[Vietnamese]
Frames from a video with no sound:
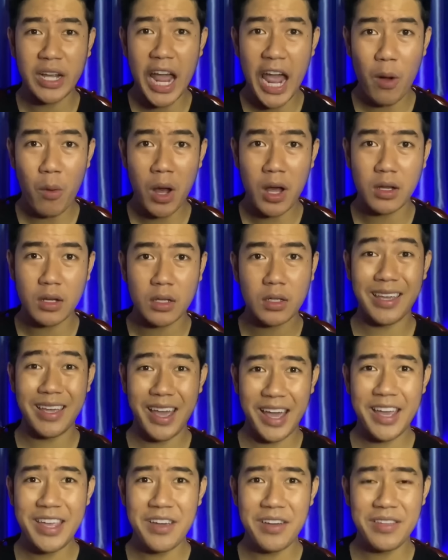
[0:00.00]
kêu á thì
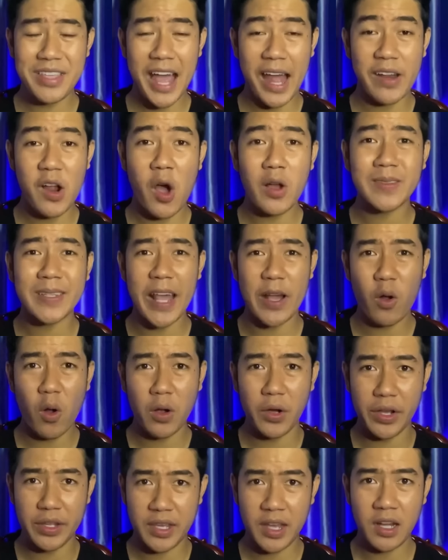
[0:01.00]
y như nhà đó sẽ có
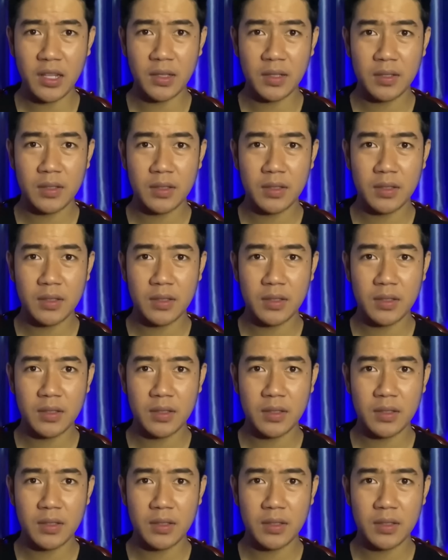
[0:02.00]
người chết.